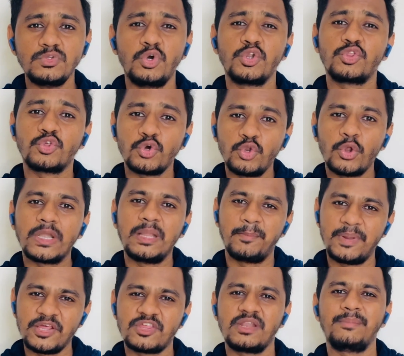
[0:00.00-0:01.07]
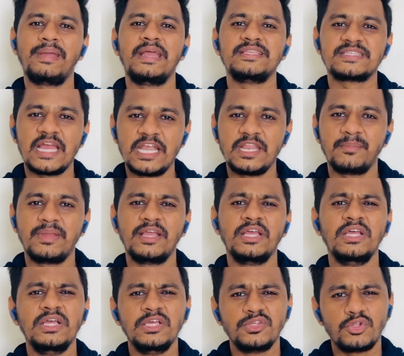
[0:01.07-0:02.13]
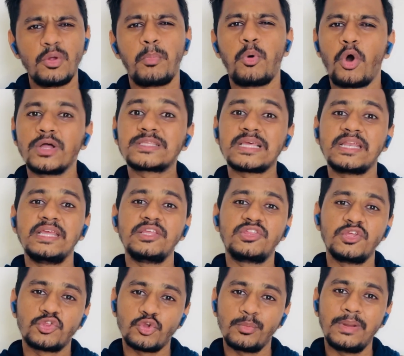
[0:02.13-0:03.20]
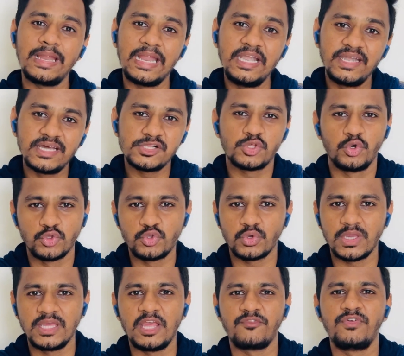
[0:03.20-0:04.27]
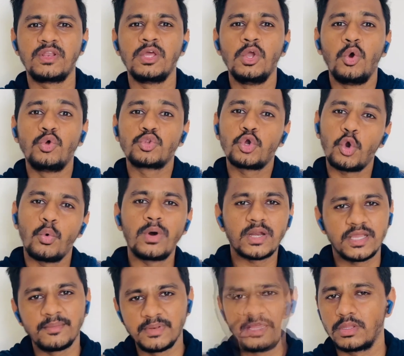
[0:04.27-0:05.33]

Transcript: और जो लोग डिप्रेशन में एनजाइटी में यू नो बहुत सारी चीज़ों में इंडल्ज हो चुके हैं या फिर उनको ओवरकम